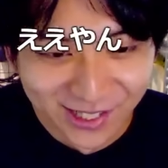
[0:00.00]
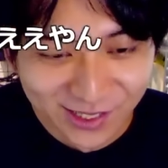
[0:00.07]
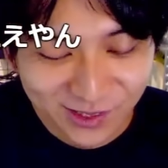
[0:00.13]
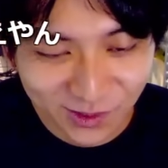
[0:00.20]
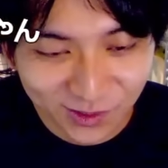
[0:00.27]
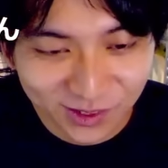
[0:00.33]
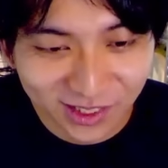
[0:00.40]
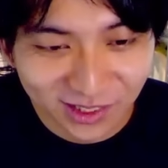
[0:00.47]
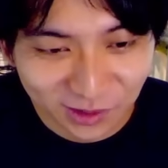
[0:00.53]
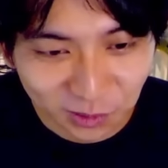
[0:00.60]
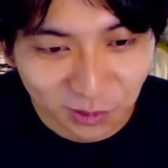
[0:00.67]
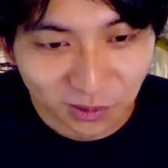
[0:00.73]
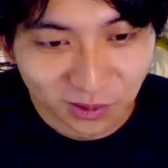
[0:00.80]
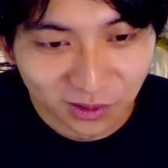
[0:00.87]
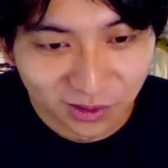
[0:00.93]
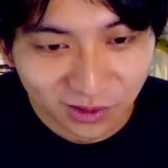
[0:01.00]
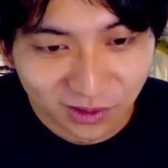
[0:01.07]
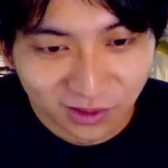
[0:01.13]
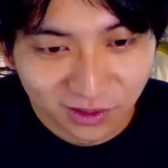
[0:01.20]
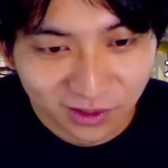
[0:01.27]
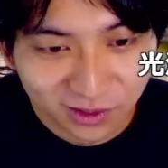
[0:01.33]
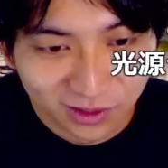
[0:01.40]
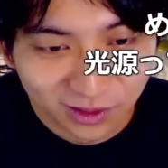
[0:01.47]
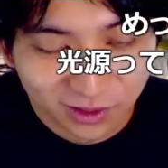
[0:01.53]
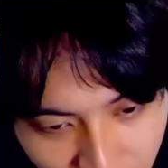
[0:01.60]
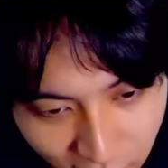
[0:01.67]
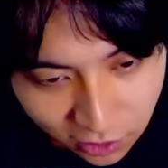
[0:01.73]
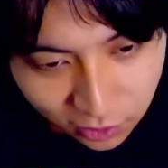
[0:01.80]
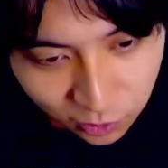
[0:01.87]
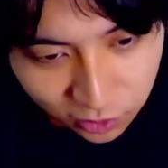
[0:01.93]
そんなんいいの
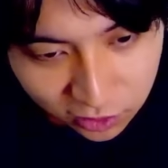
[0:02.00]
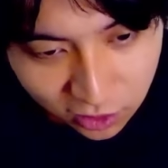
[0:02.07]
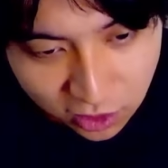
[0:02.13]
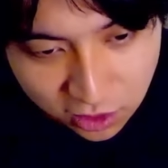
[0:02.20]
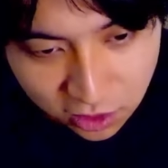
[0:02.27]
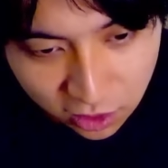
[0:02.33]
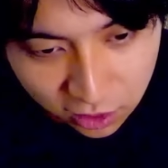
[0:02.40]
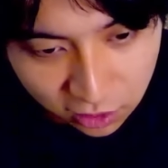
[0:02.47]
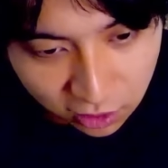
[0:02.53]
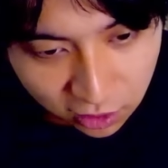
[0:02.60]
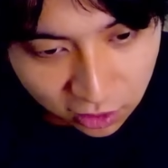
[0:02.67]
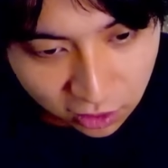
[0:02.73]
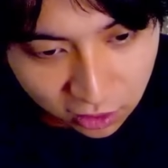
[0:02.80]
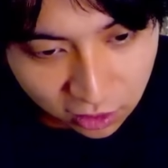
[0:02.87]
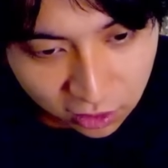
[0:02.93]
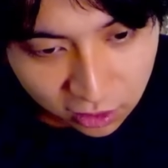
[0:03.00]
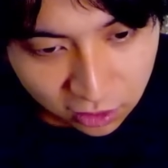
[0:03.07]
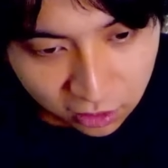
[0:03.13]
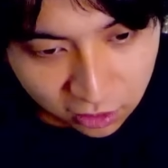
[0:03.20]
ライトって大事なんやな。